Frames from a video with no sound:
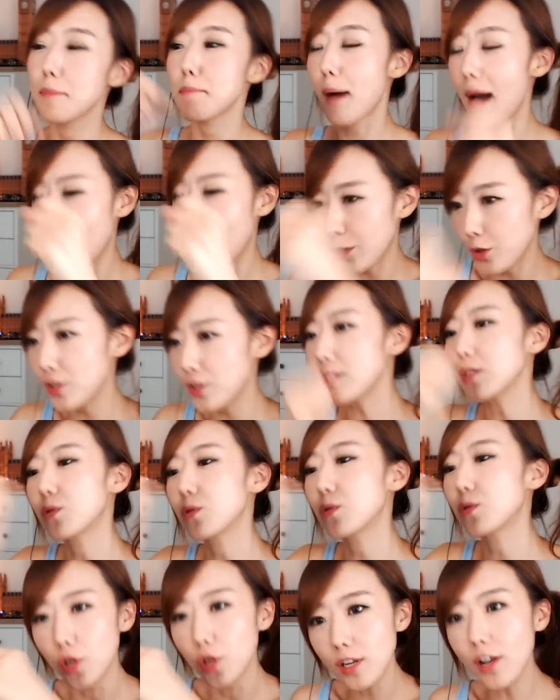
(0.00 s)
바퀴를
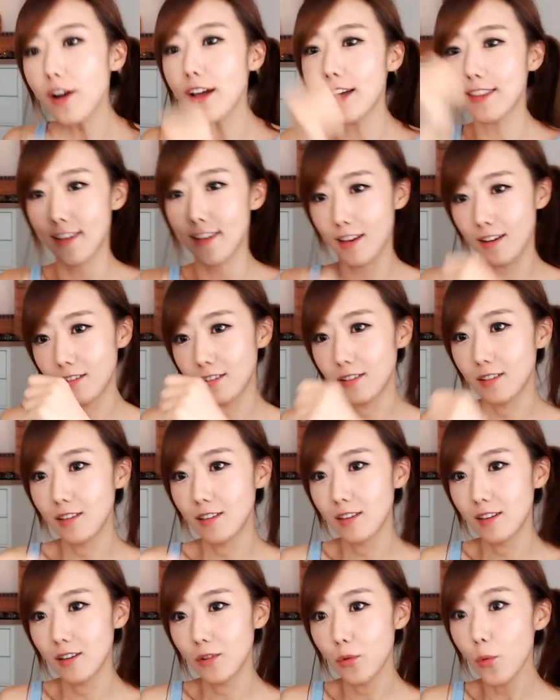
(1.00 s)
돌려야 돼요.
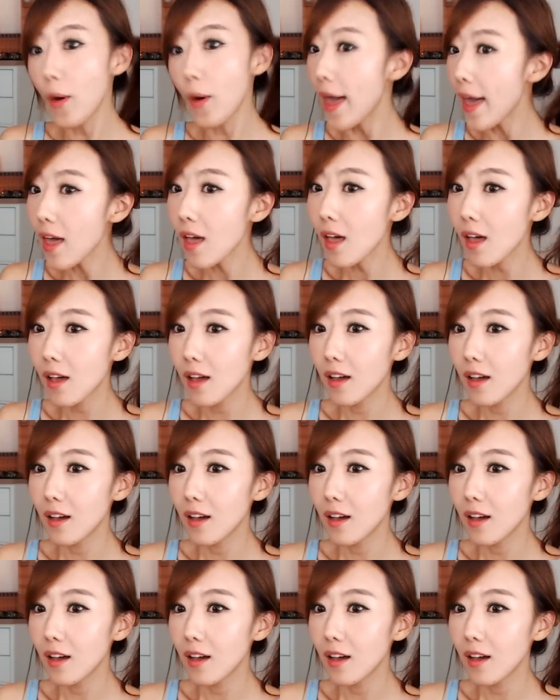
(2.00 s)
왜?